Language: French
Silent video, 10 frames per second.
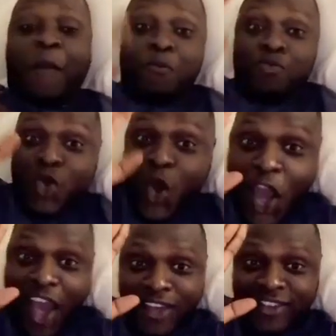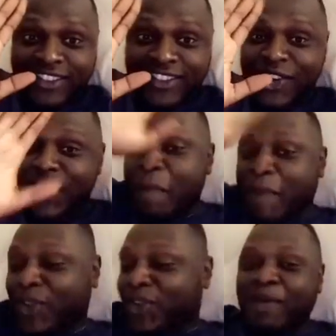Mieux, on
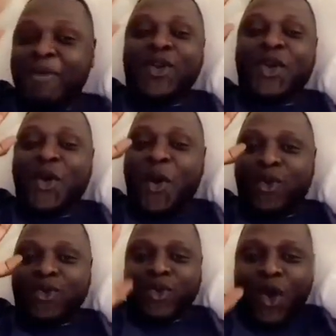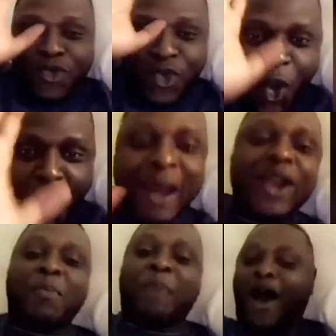appelle ton ami Yongo, On vous
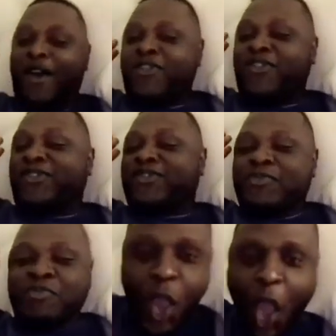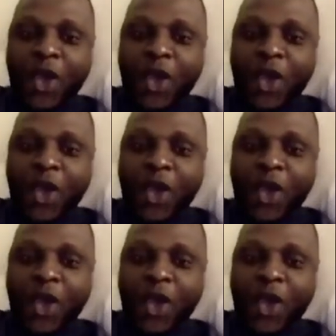remet le baf. Mieux,